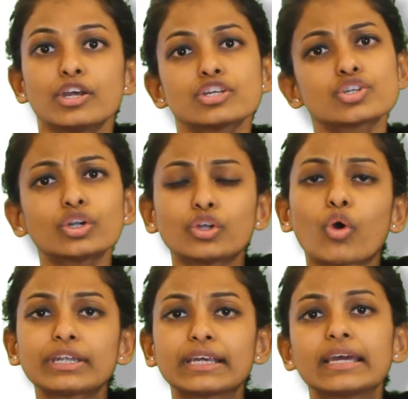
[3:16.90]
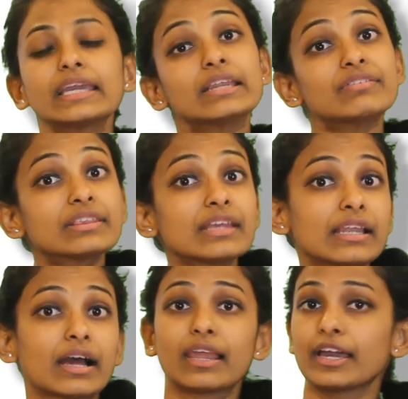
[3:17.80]
ஸோ டோட்டலாக இருபத்தி
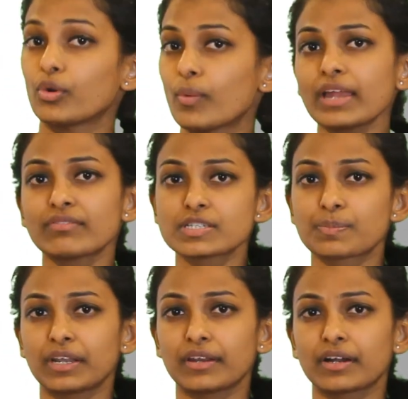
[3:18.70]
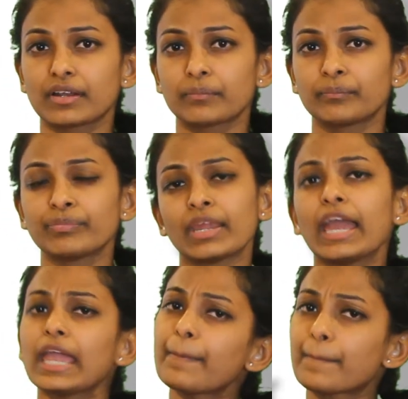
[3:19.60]
நாலாயிரம் ரூபா இன்வெஸ்ட் பண்ணியிருக்காரு
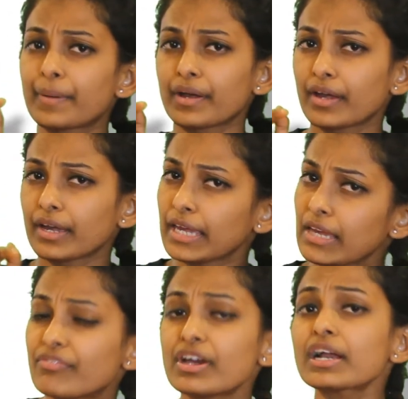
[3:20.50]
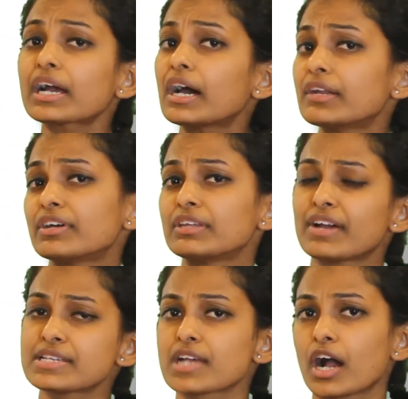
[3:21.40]
இப்போ இவருக்கு அறுபது
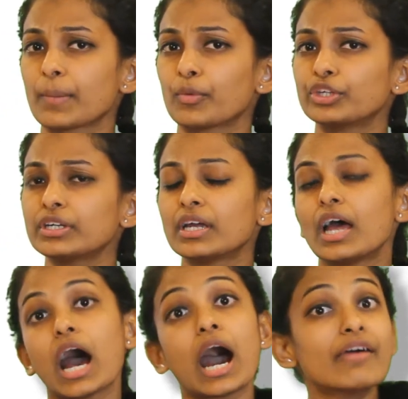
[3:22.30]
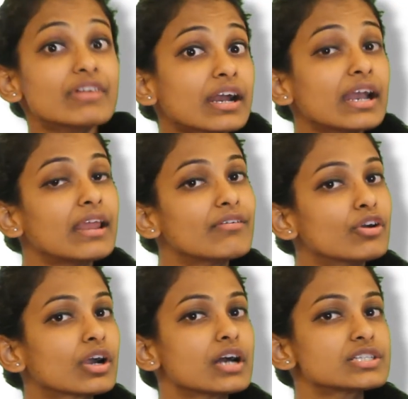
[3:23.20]
வயசு ஆகும்போது அவர் கையில் எவ்வளோ
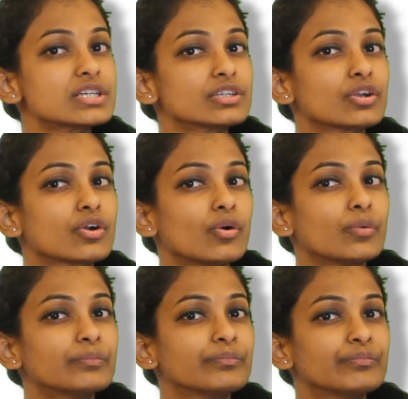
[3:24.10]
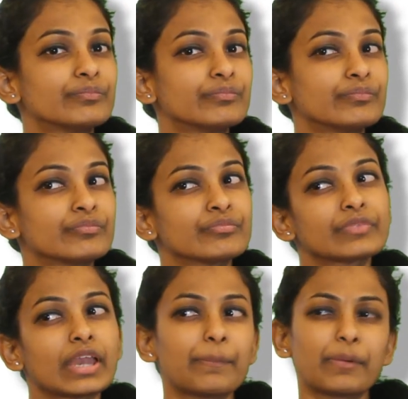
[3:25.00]
காசு இருந்திருக்கும்
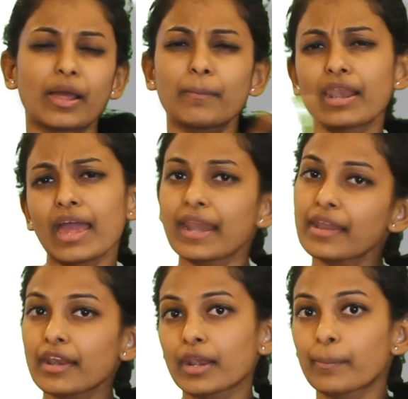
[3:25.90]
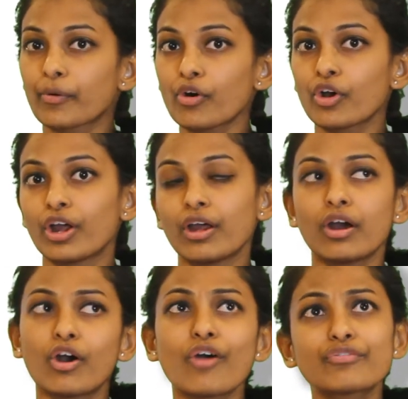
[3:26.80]
இப்போ நம்மெல்லாம் என்ன நினைப்போம்
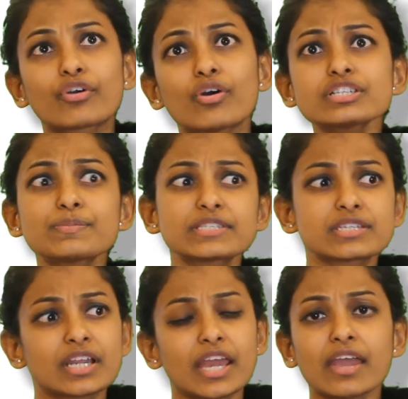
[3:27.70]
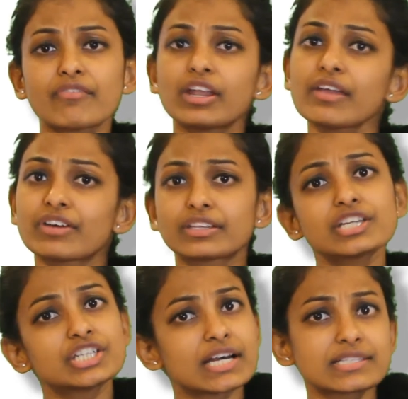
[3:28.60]
ஆஃப்கோர்ஸ் மிஸ்டர் ஏயை விட இவர்
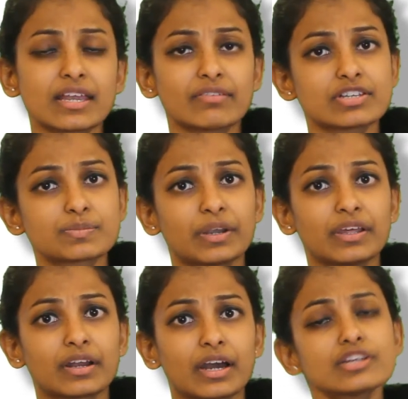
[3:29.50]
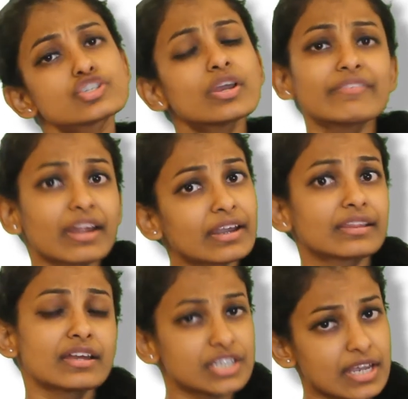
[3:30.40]
தான் ஜாஸ்தி இன்வெஸ்ட் பண்ணியிருக்காரு ஸோ இவர்கிட்ட
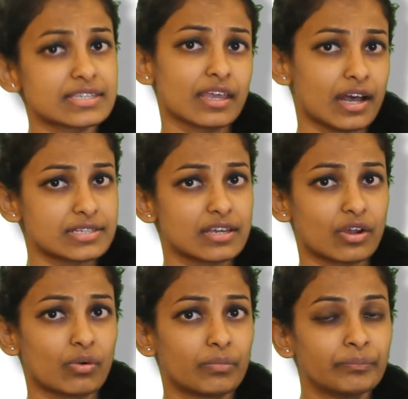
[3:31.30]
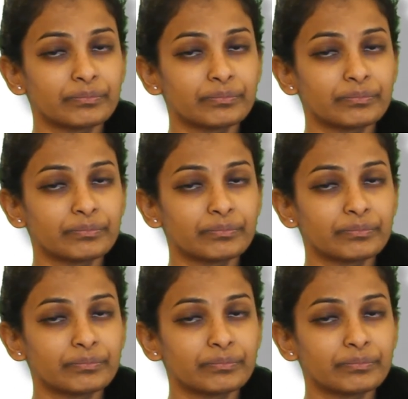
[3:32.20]
தான் ஜாஸ்தி காசு இருக்கும்